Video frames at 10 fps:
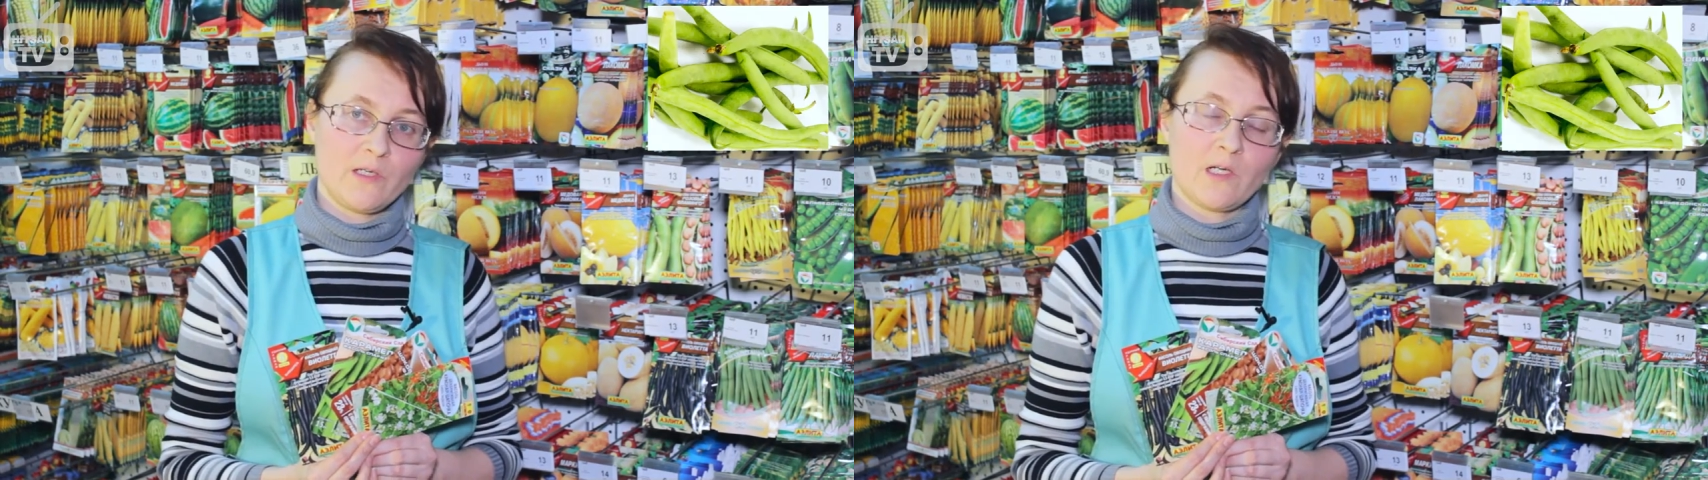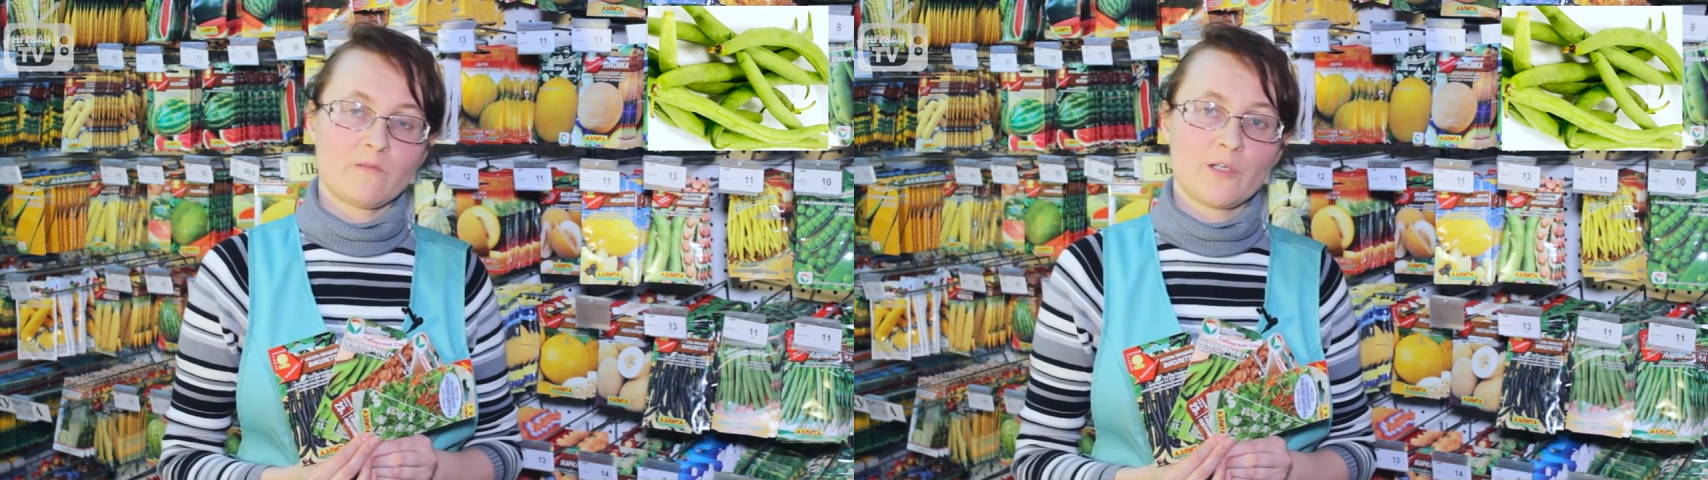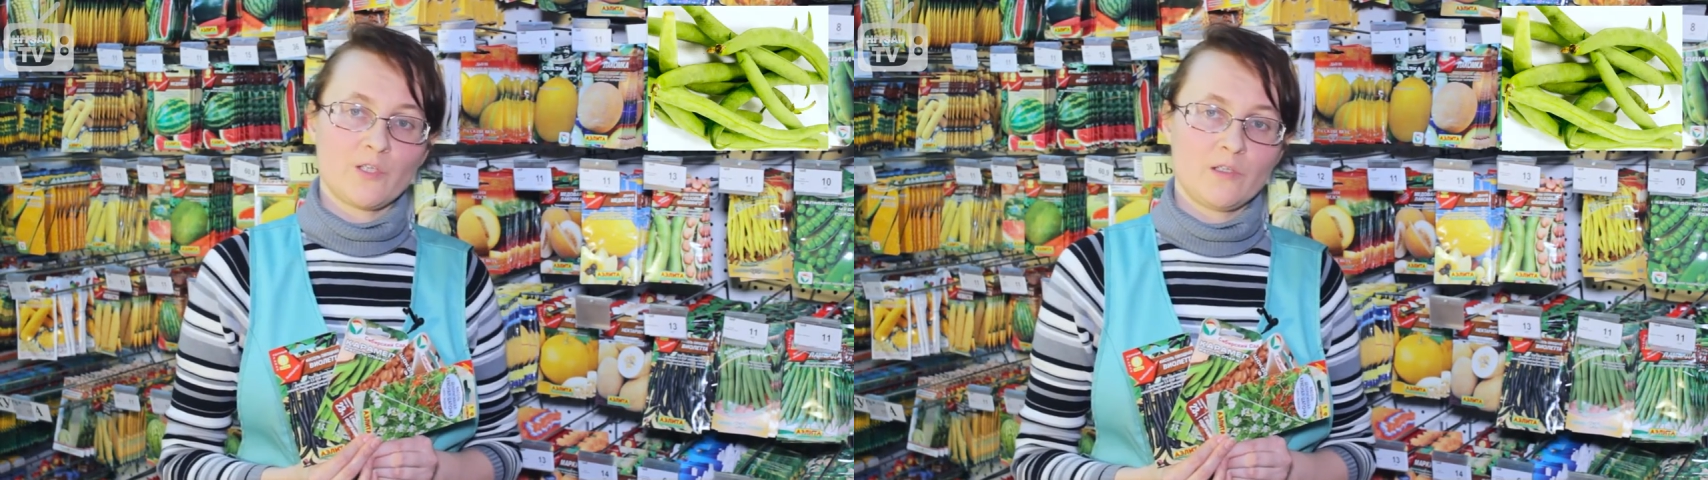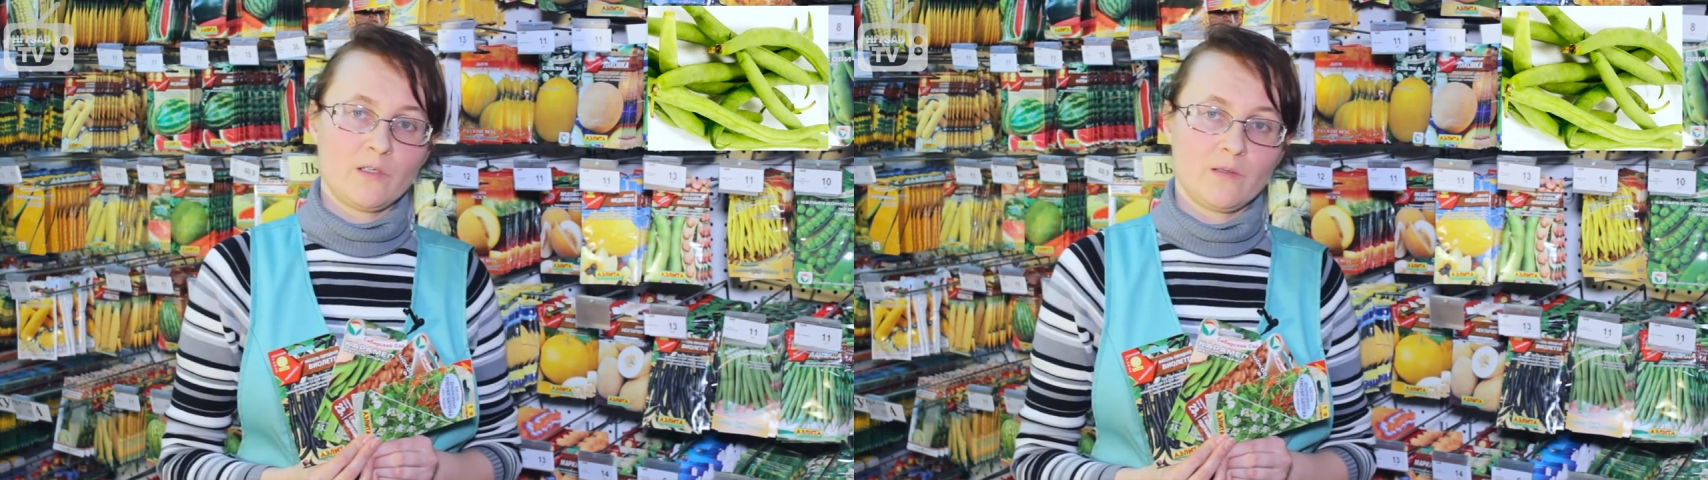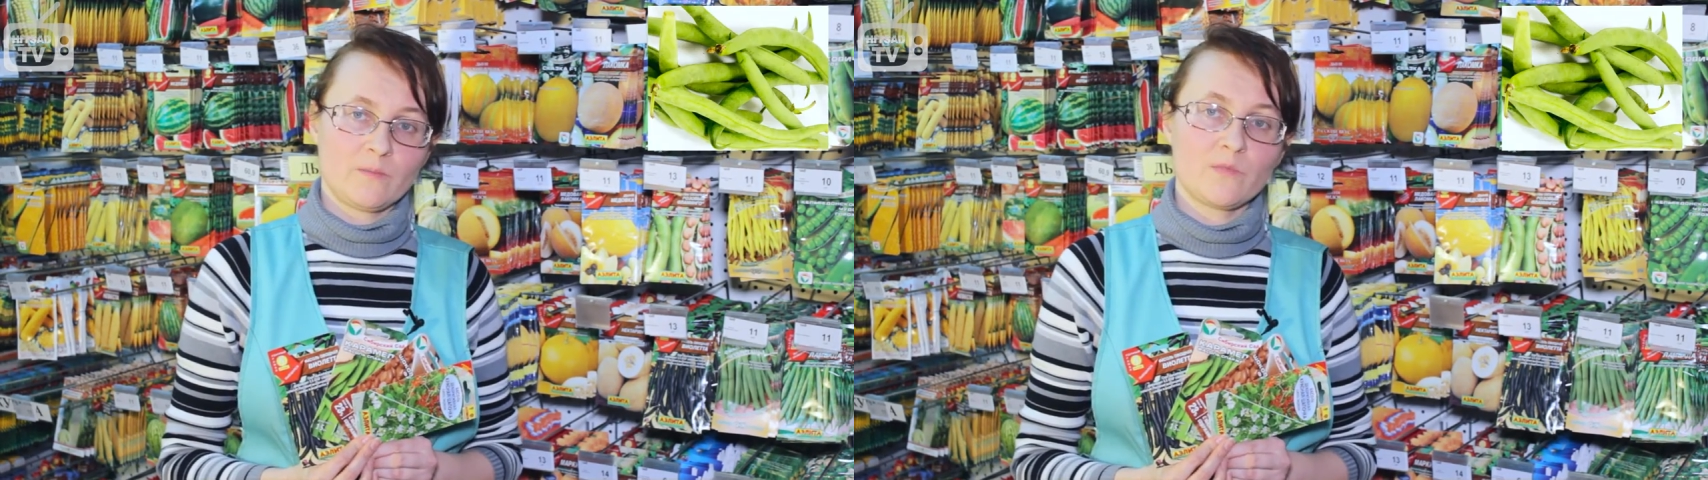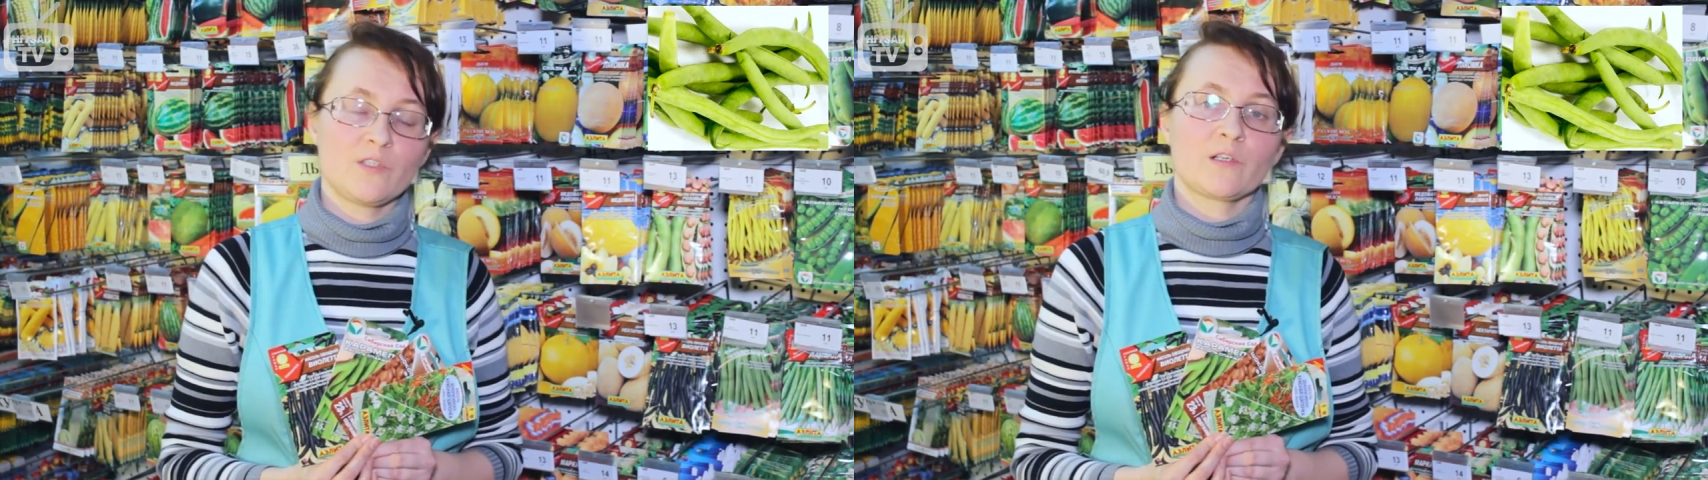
или овощные,